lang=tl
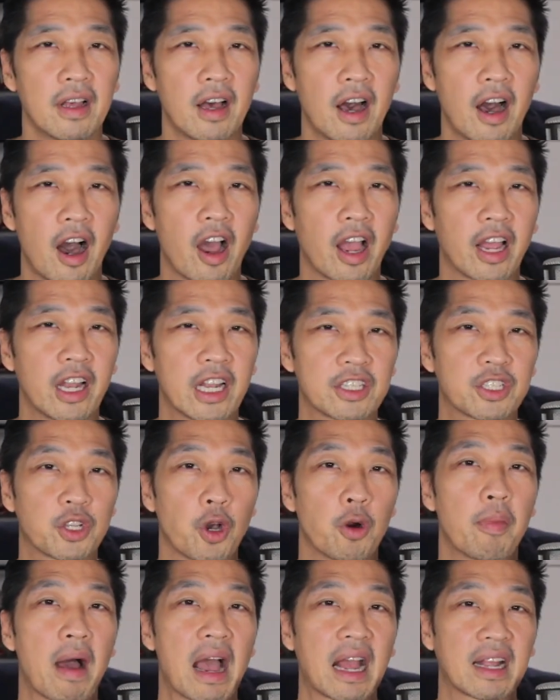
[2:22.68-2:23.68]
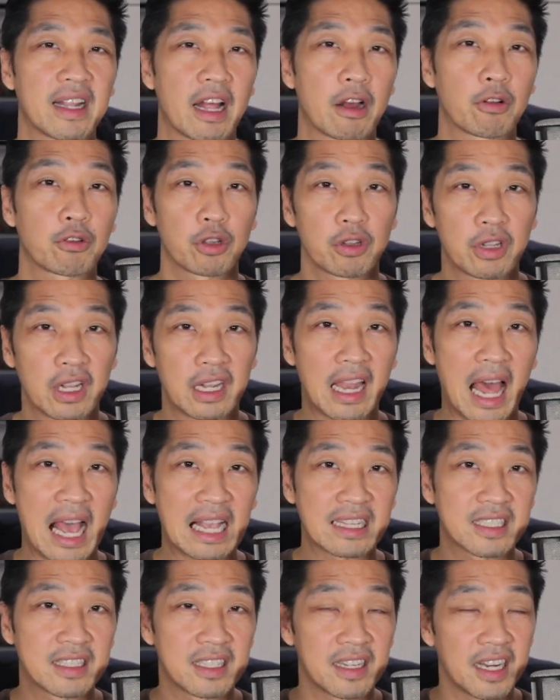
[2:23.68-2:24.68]
Okay, let's go back now to the
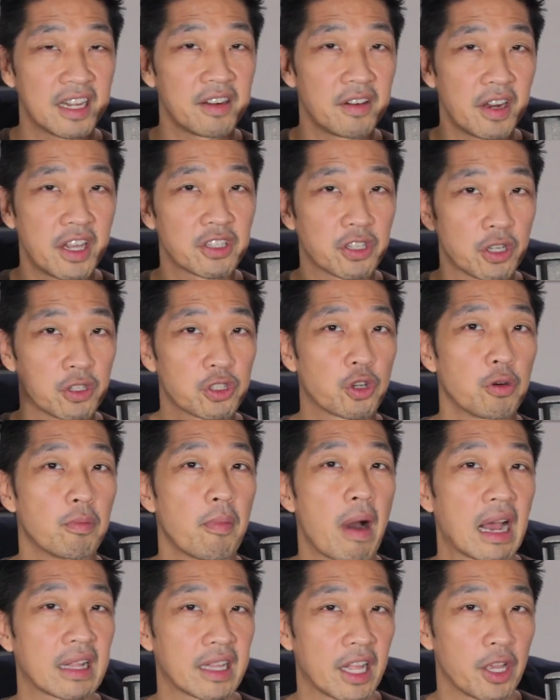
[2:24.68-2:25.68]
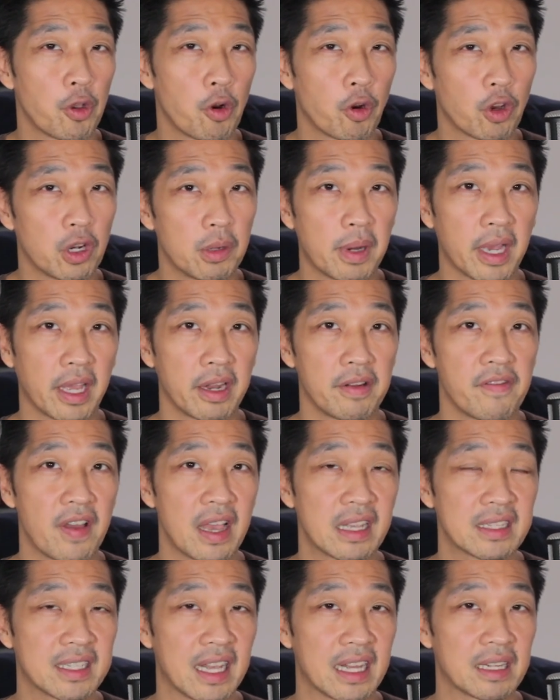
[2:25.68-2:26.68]
last three reasons kung bakit ayoko na
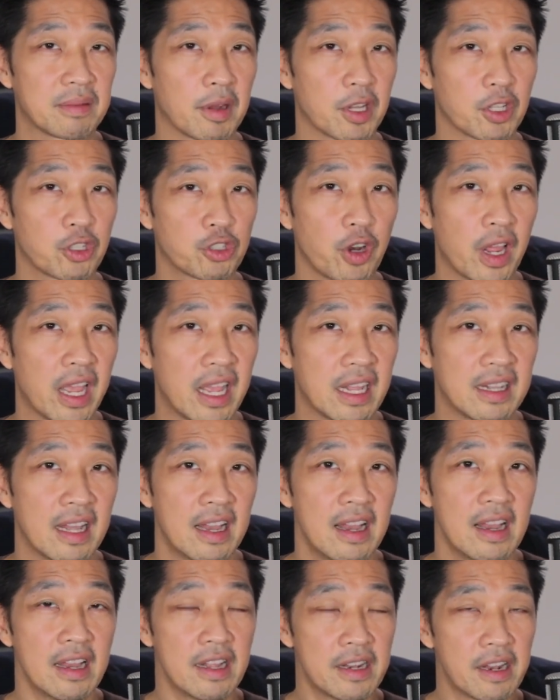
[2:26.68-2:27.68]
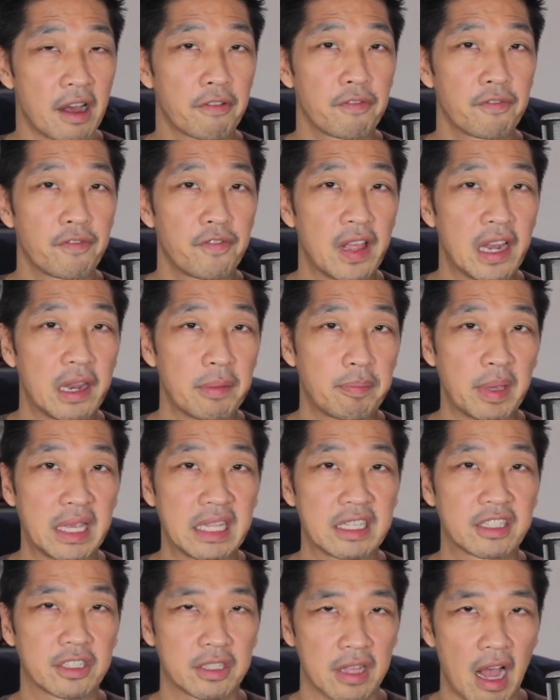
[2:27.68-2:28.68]
mag-invest at mag-trade ng
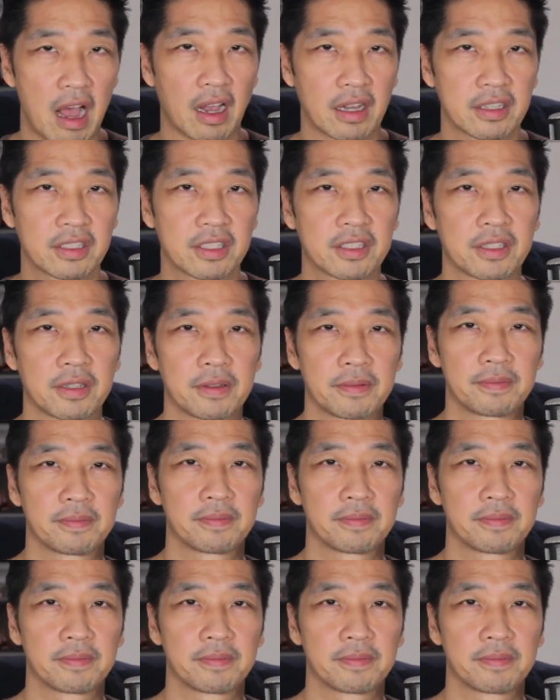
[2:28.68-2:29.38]
Philippine stocks.